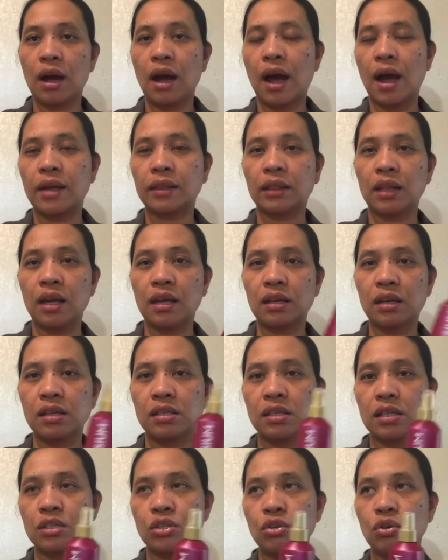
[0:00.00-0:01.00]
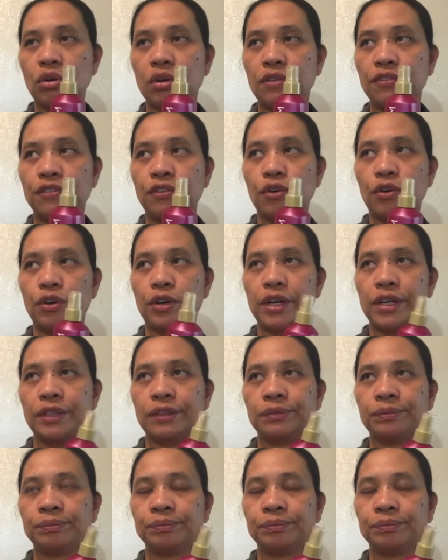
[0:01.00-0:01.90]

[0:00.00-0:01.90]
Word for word: I think this is good for